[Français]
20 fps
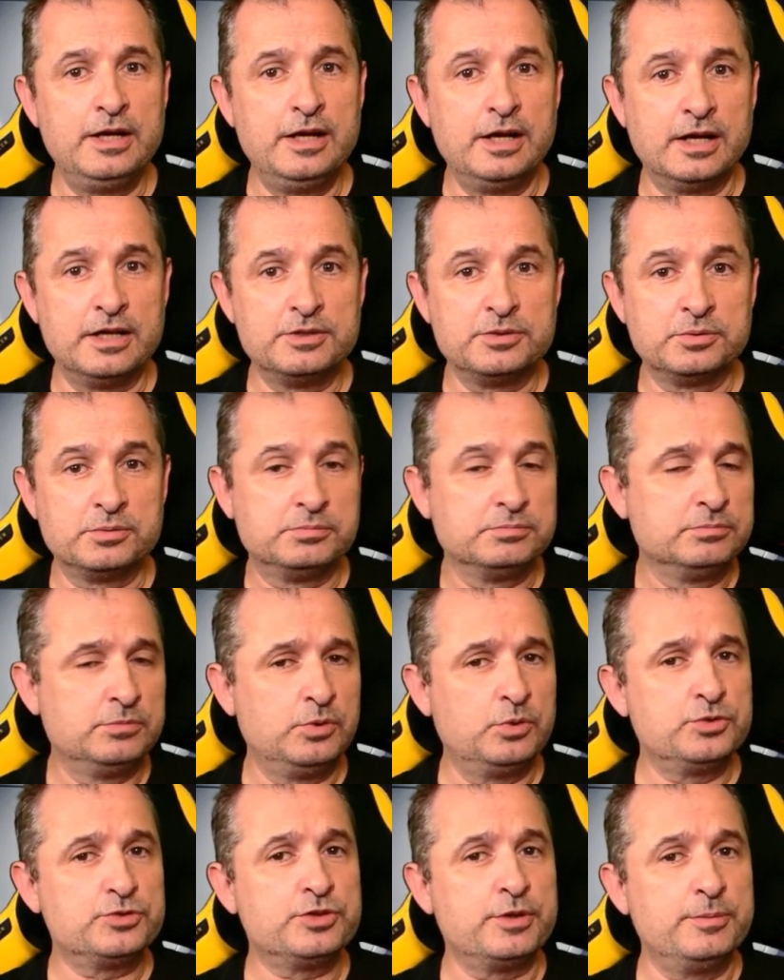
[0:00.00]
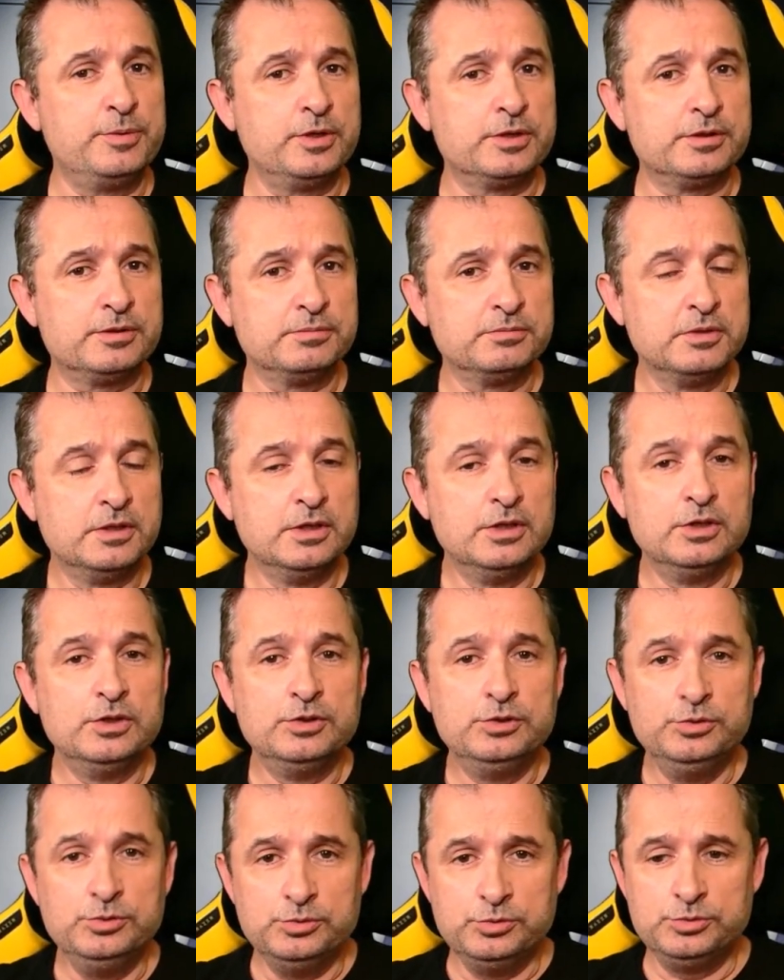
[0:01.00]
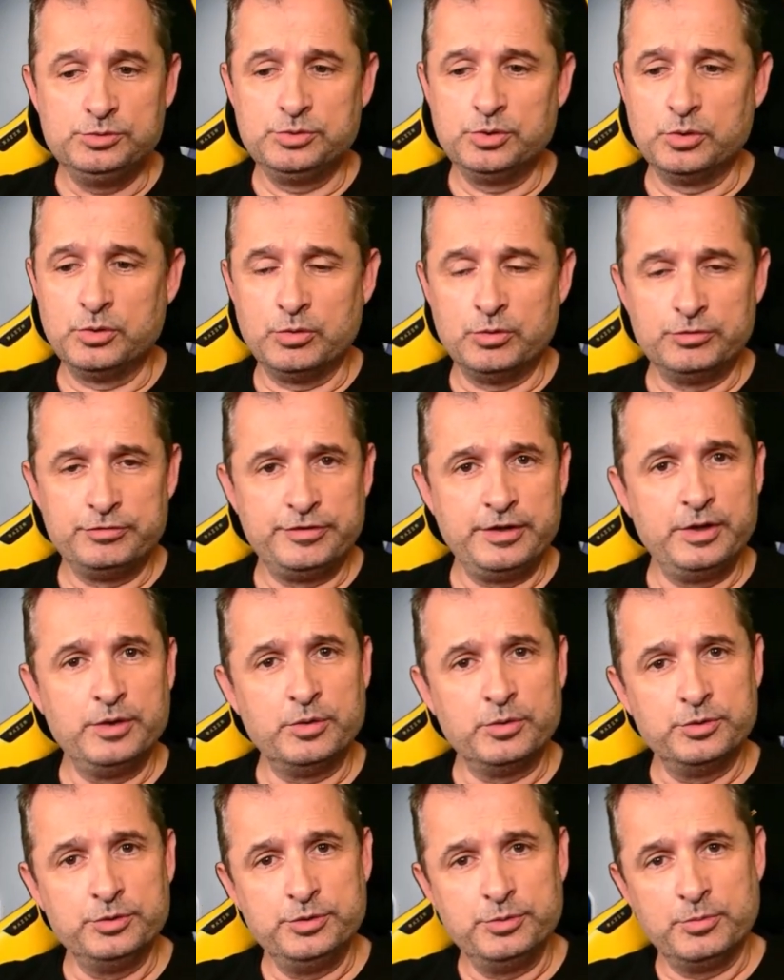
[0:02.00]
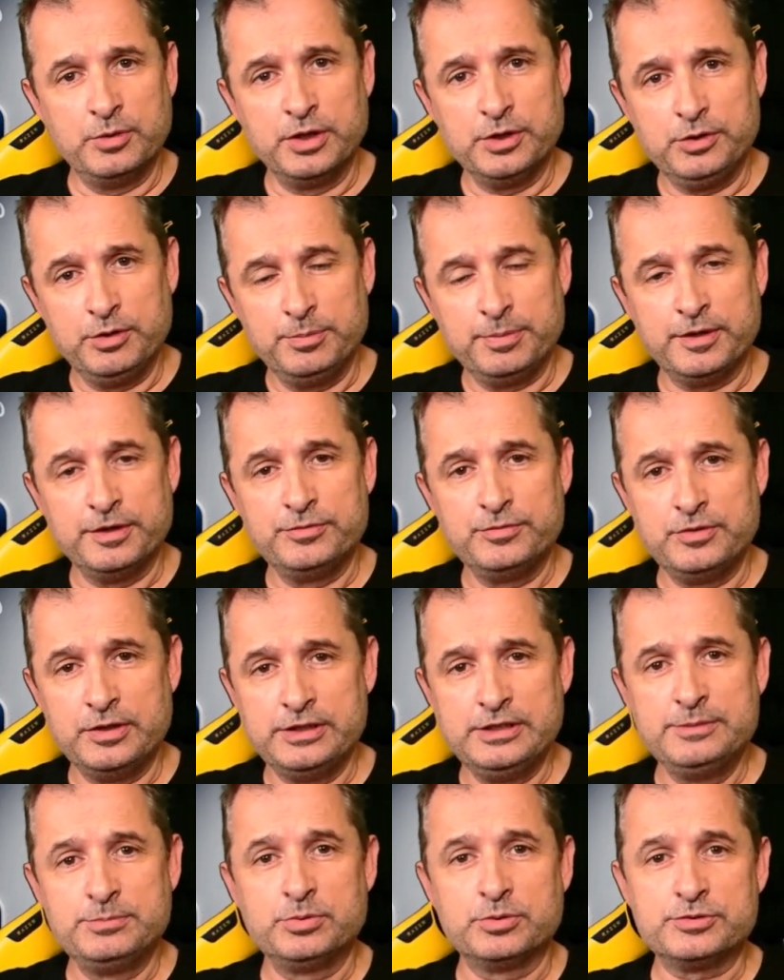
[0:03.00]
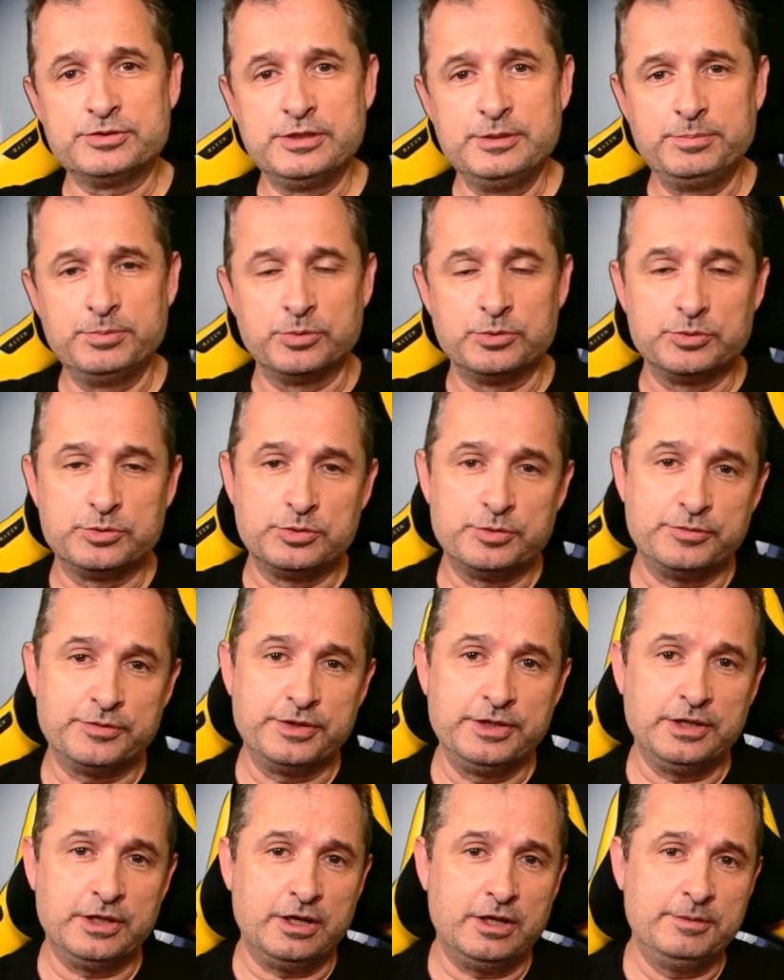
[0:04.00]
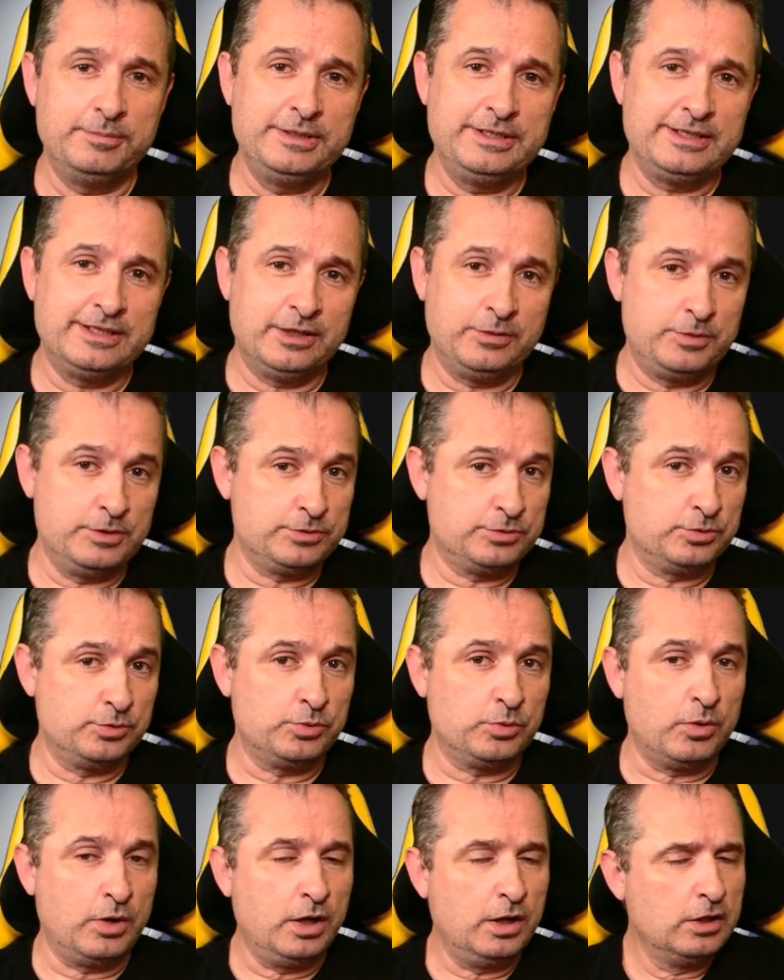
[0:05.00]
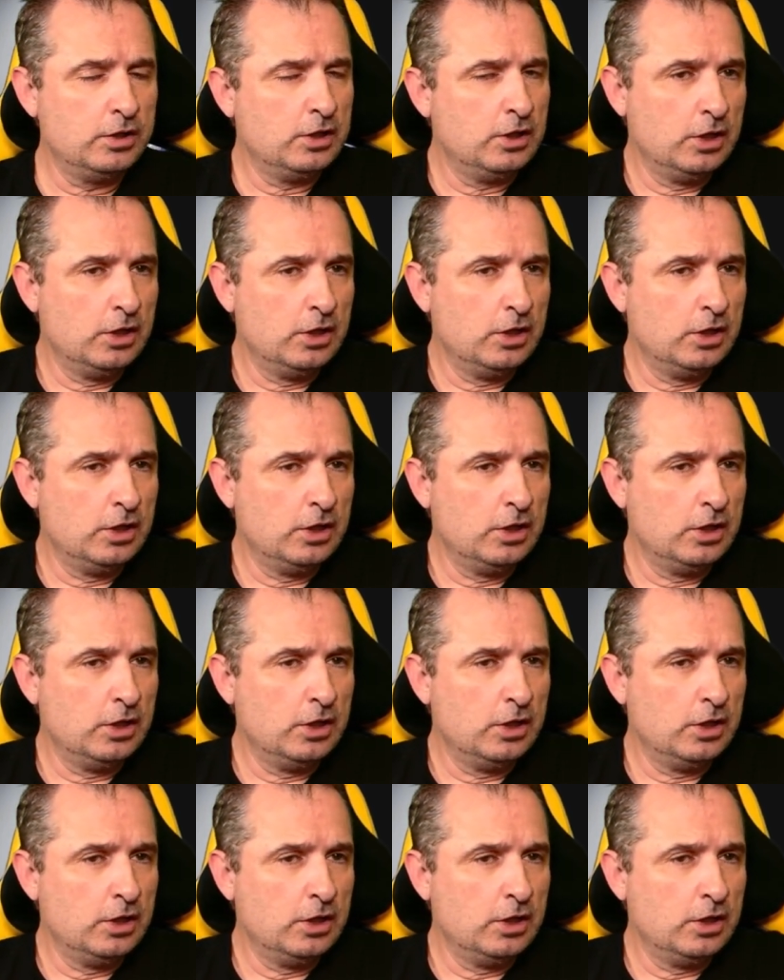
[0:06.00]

la raison, on s'en moque nous aurons 20 euros de moins que prévu à débourser pour nous offrir un MetaQuest 3.